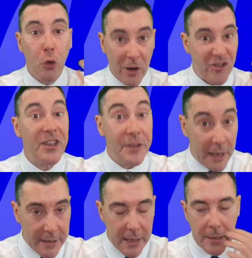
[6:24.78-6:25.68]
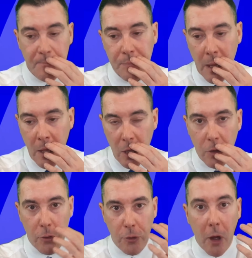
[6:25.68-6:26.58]
d'origine italienne,
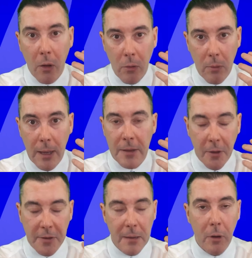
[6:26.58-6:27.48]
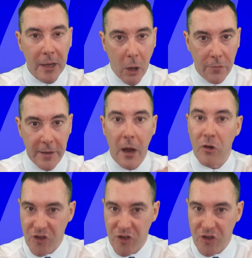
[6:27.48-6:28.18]
dans essentiellement les grandes villes,